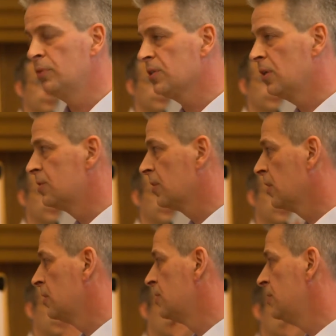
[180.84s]
um das alles
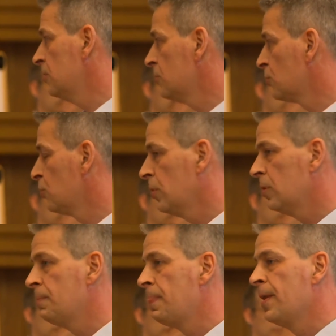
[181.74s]
realisieren zu
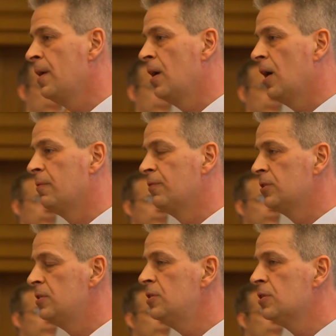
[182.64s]
können. Aber
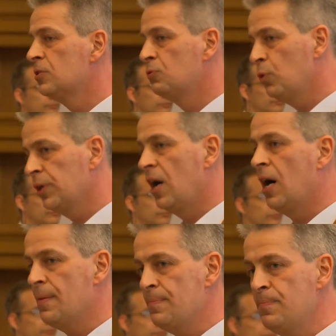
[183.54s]
wenn Sie diese Historie
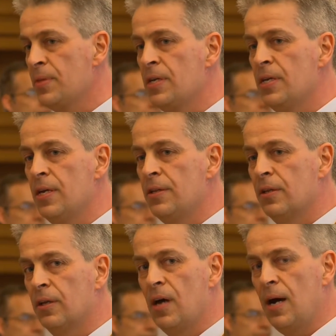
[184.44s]
haben,
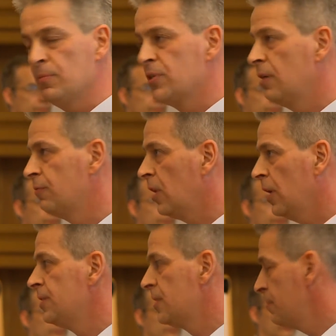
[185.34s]
dann haben Sie einfach
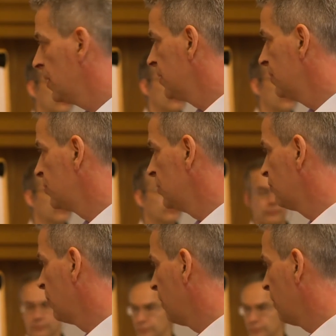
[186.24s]
ein Thema, an dem Sie nicht